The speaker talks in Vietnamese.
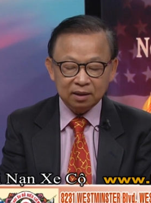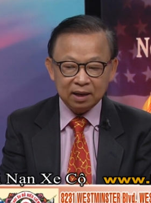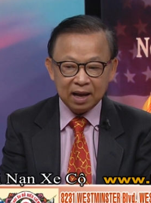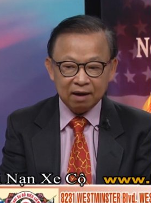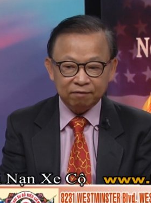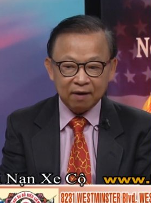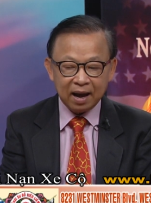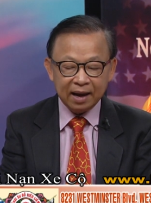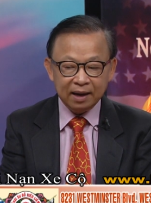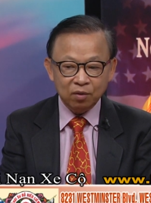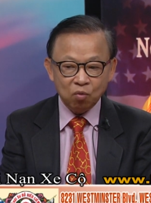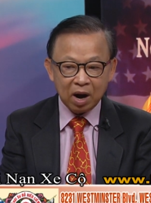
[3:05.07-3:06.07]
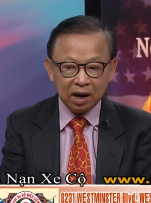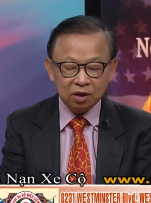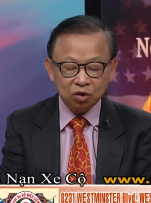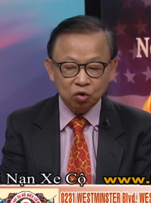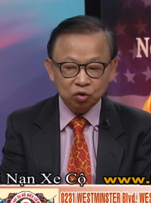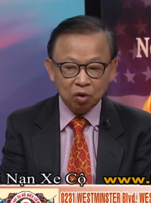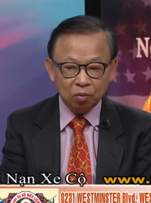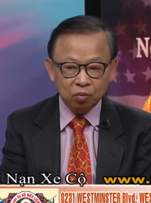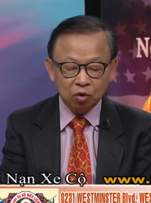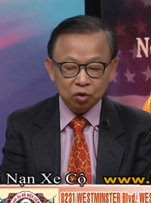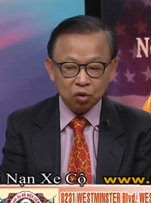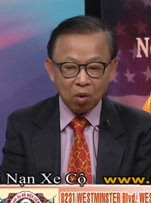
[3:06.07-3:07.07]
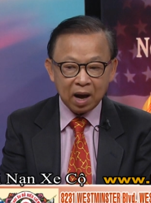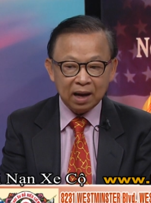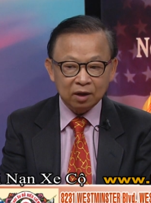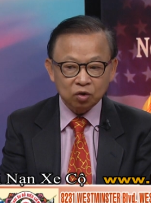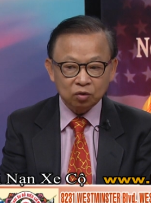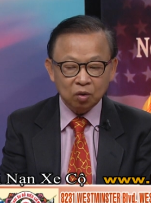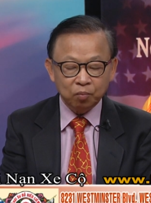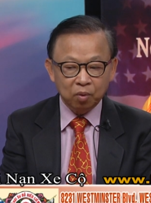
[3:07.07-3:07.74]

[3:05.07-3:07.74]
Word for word: là phải qua cái thủ tục của tòa là thủ tục